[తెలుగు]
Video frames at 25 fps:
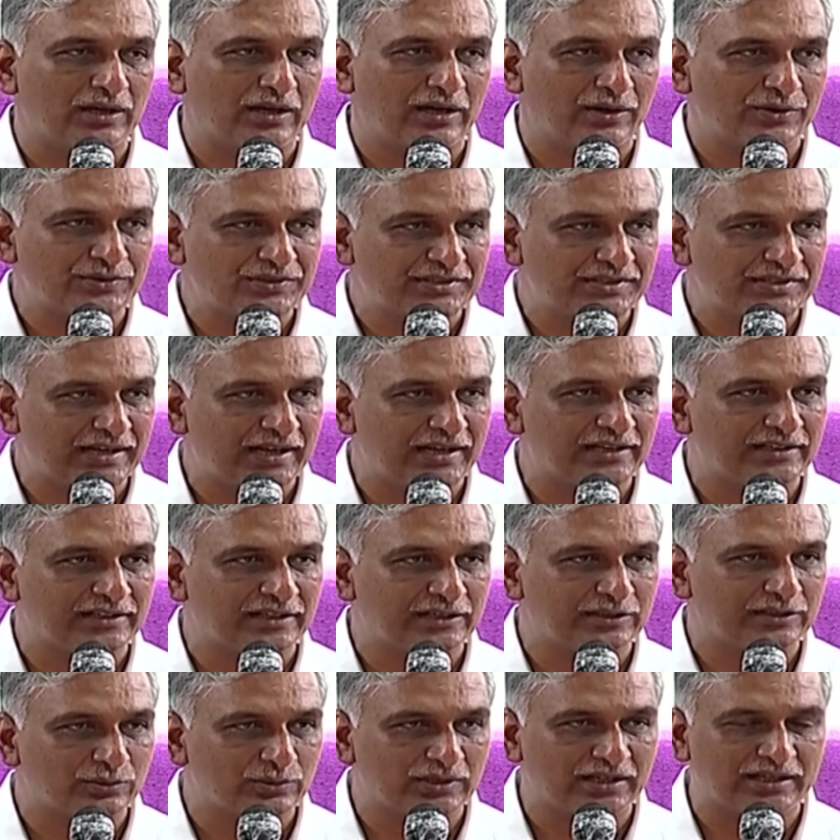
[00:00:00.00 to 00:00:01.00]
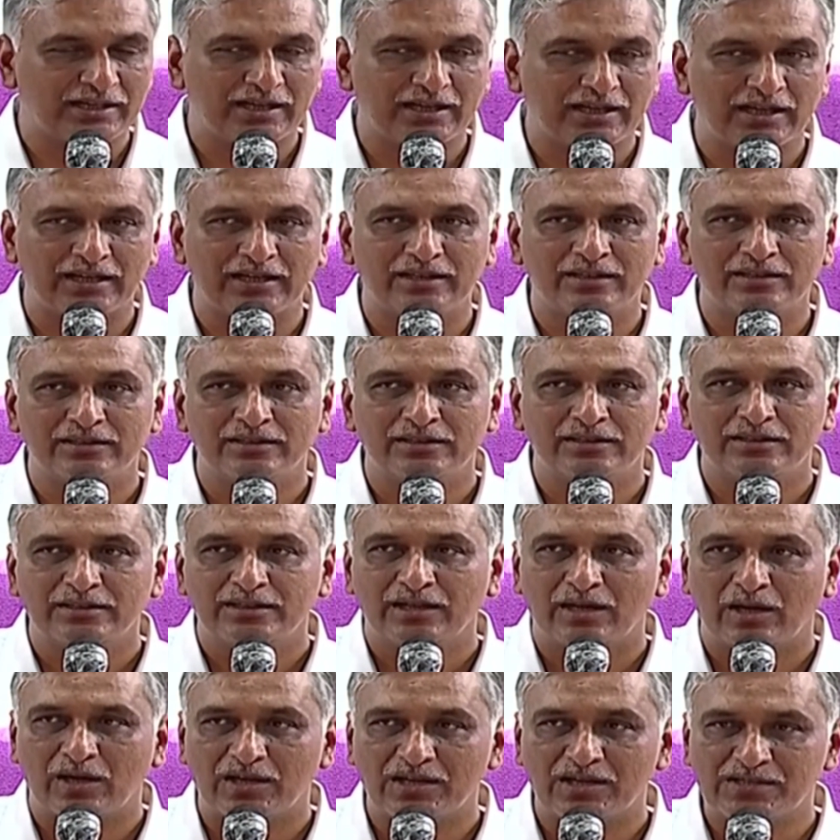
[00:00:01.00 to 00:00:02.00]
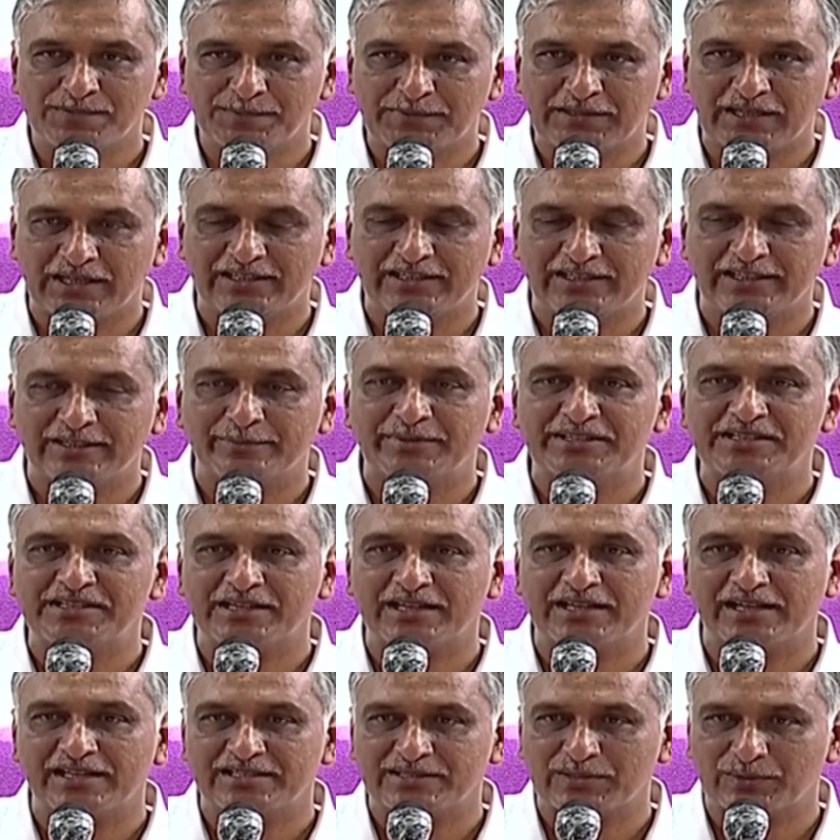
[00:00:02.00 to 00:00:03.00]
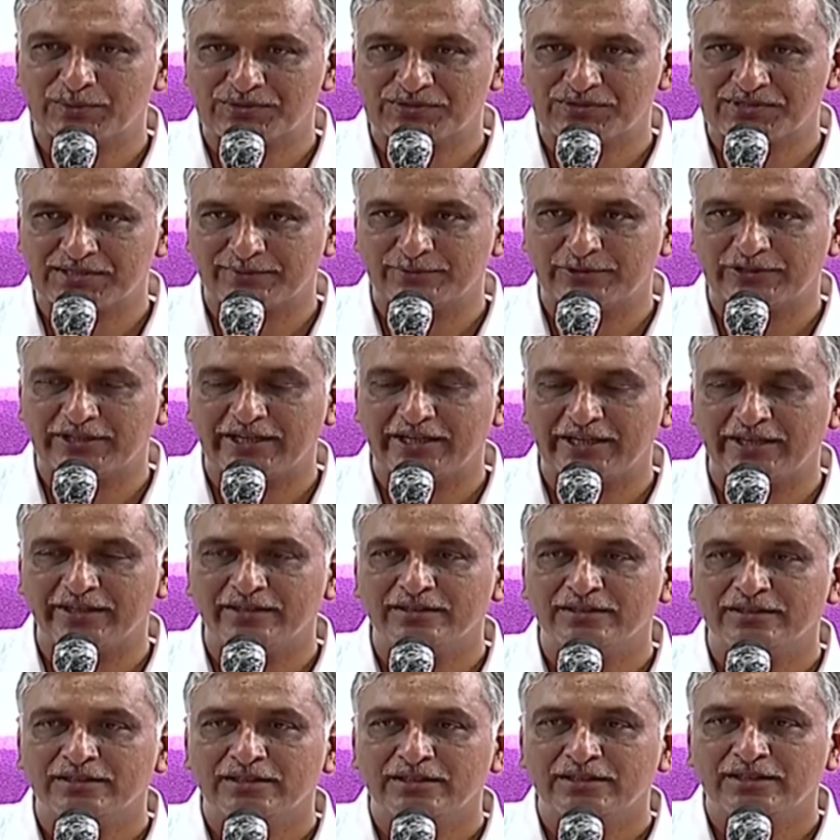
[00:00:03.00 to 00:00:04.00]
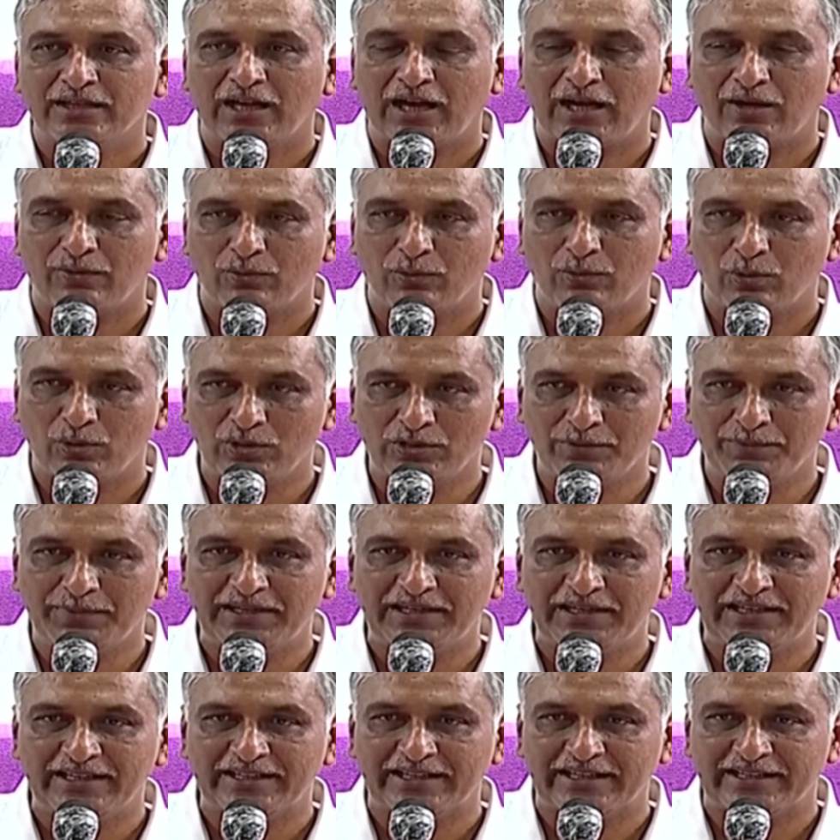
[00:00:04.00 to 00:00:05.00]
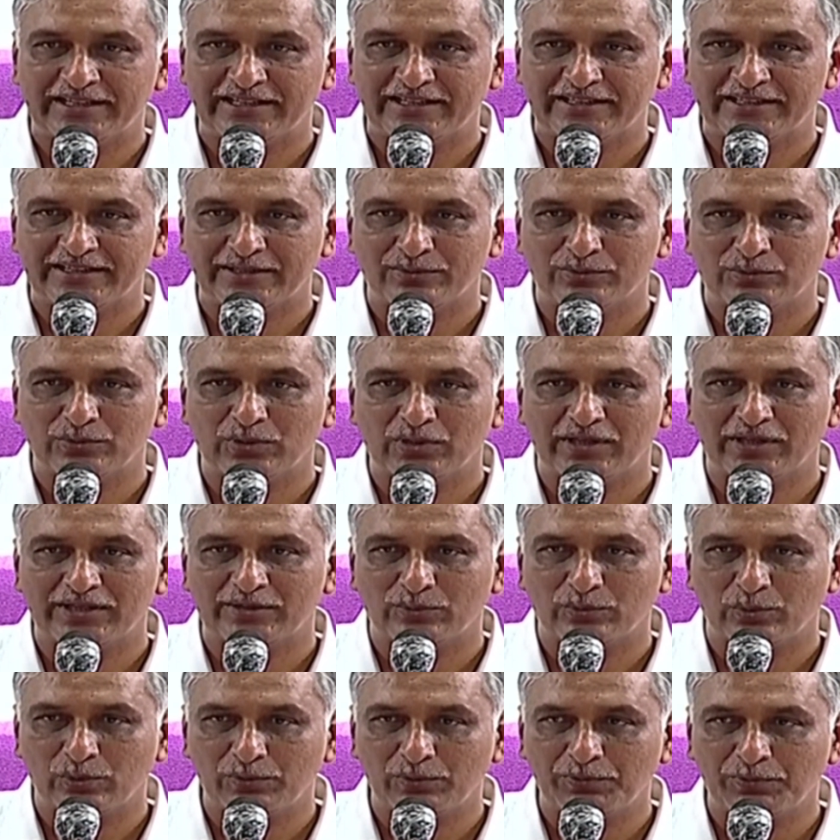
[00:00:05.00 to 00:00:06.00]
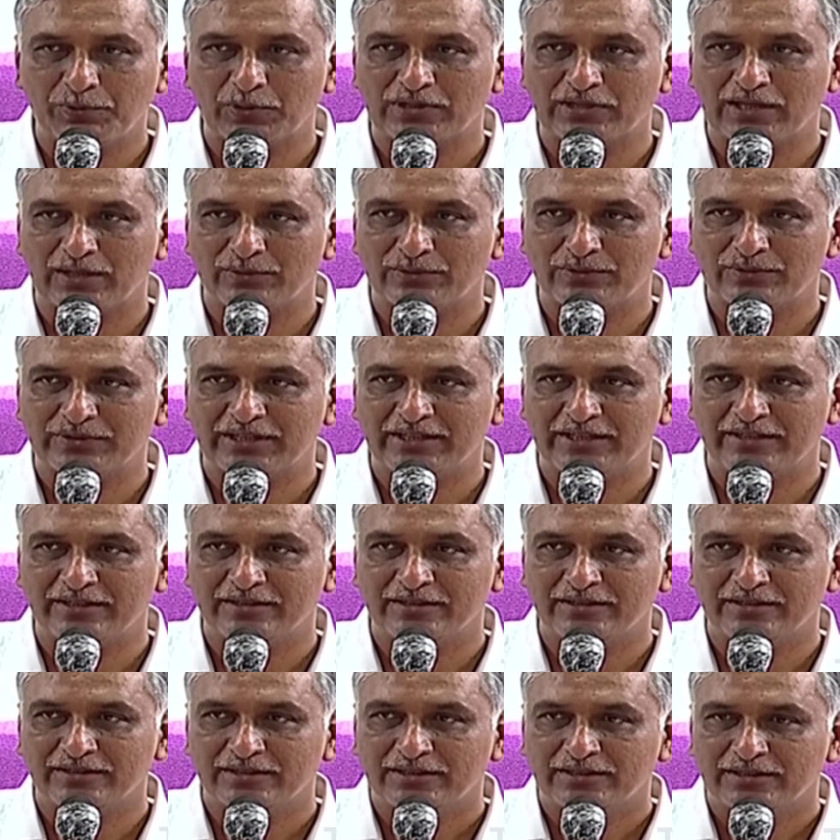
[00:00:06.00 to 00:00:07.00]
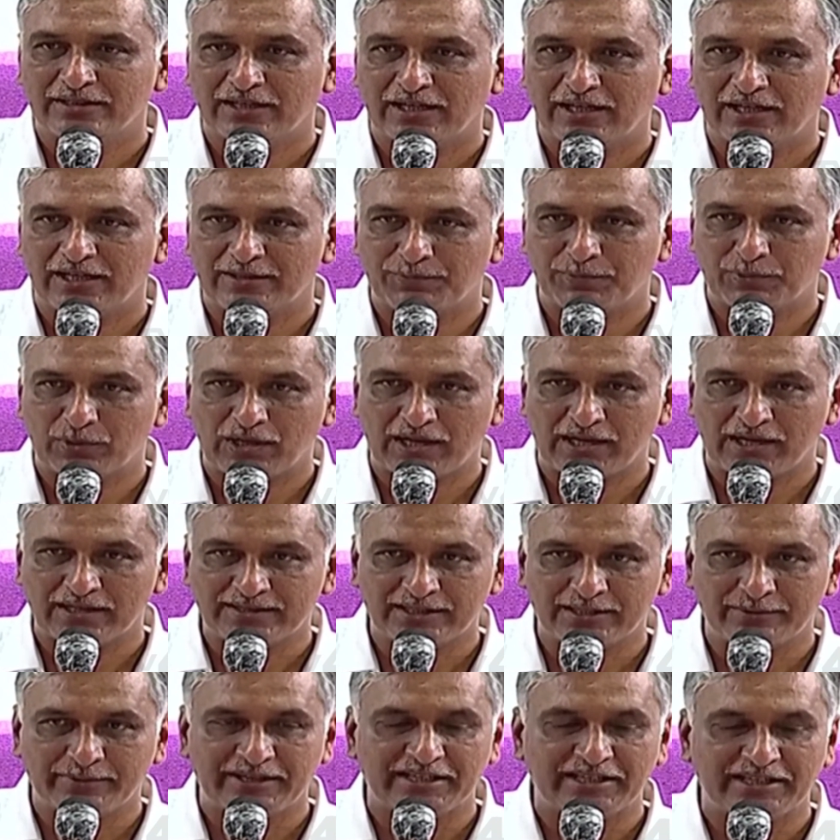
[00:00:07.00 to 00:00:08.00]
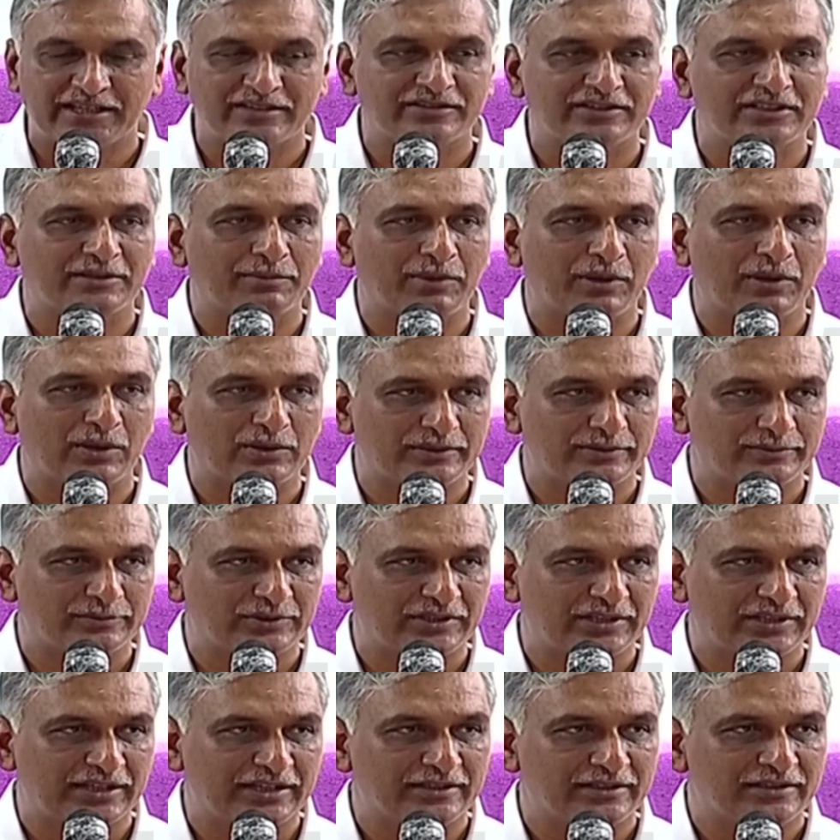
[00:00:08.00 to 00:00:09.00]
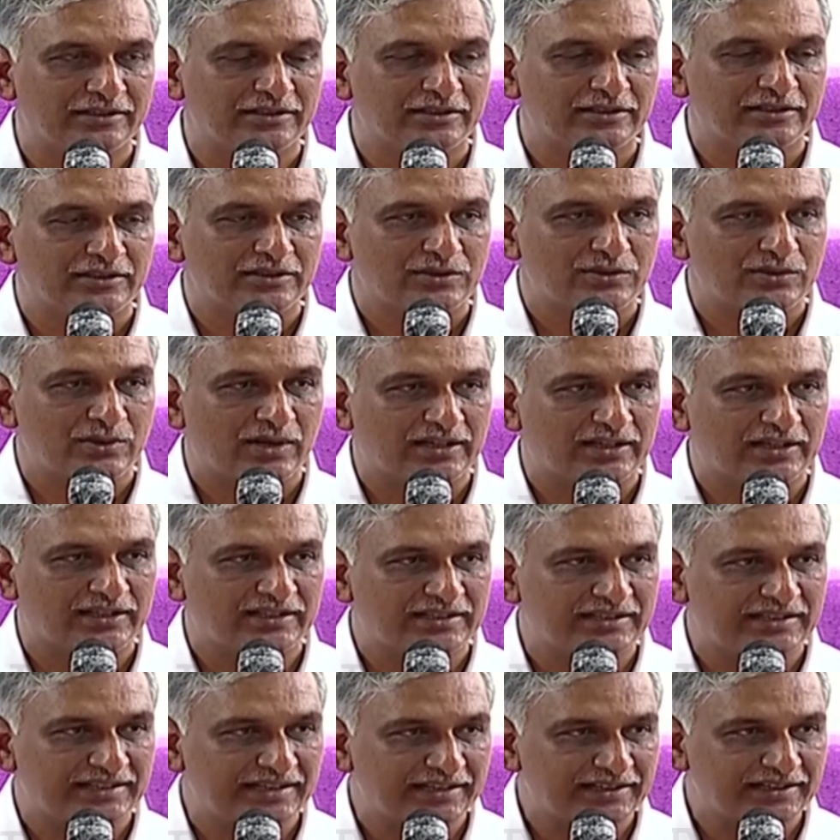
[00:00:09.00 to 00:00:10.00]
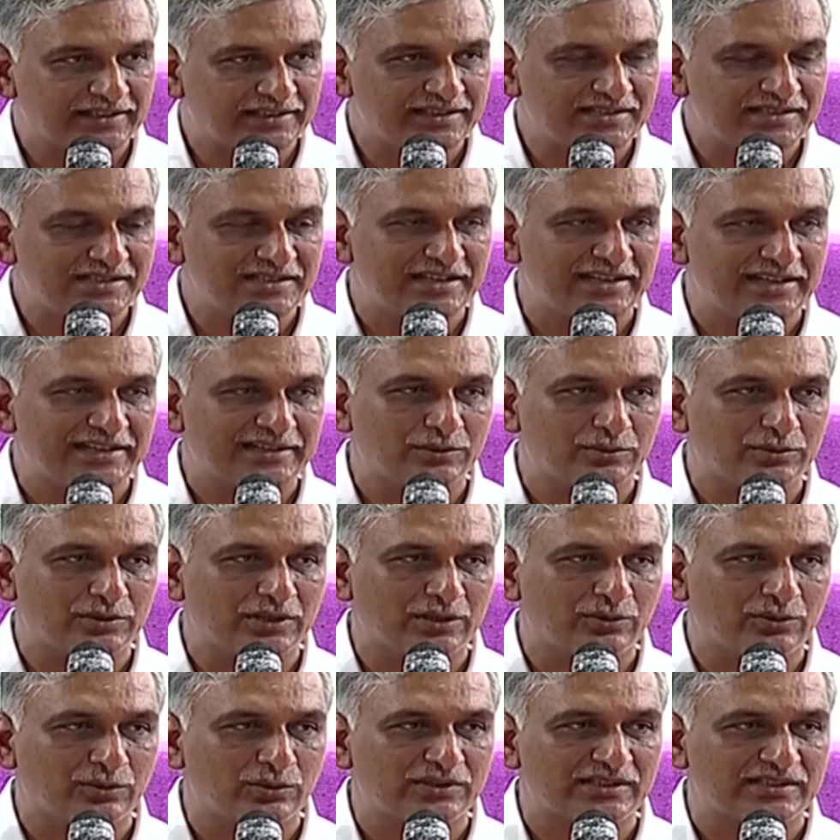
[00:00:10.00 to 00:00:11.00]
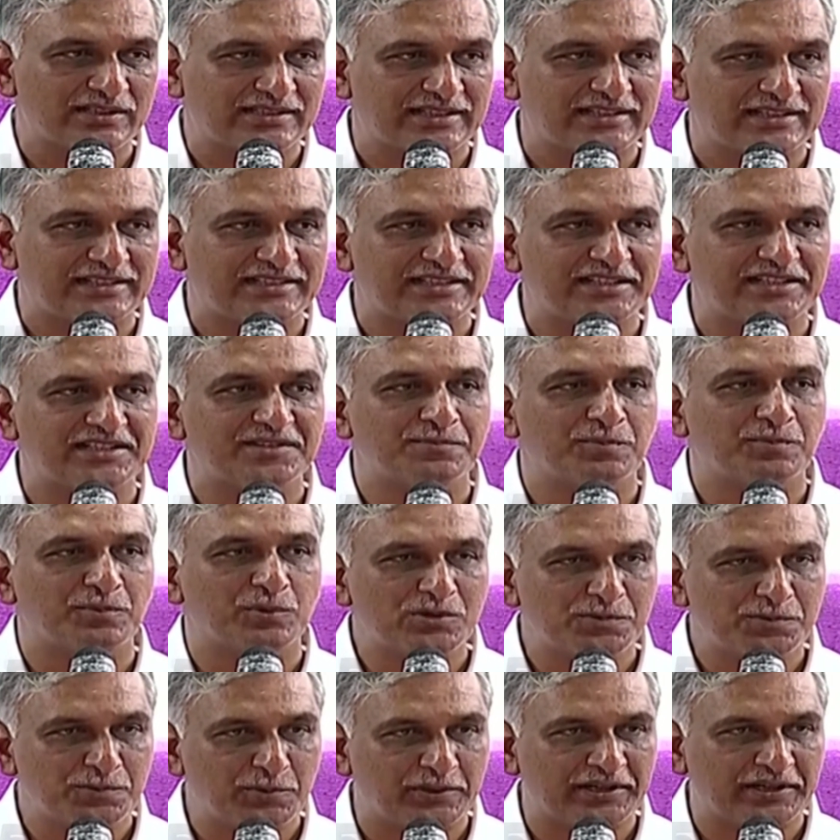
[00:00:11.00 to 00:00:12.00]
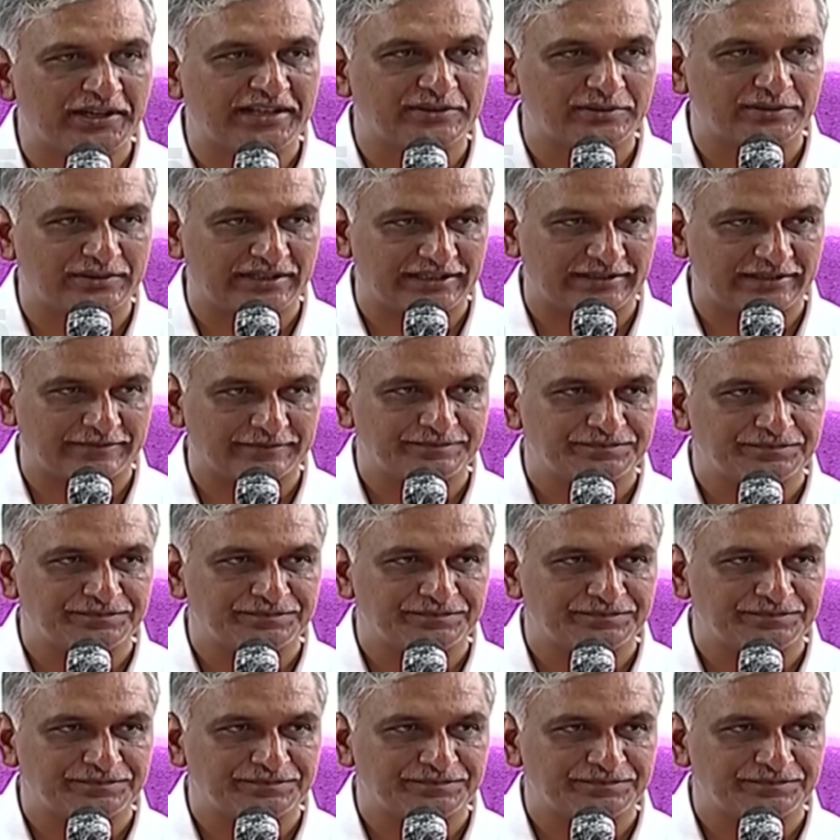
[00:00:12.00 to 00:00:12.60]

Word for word: అవసరాలకు అనుగుణంగా హాస్పిటల్ నిర్మించాల్సిన అవసరం ఉండే ఆ ఓల్డ్ బిల్డింగ్ ఏదైతే ఉందో అది కూలిపోతూ ఉంది అది పురాతనమైనటువంటి భవనం ఉంది సో అక్కడ థియేటర్స్ లేక కూడా కొంత సర్జరీస్ పోస్ట్పోన్ అవుతున్నాయి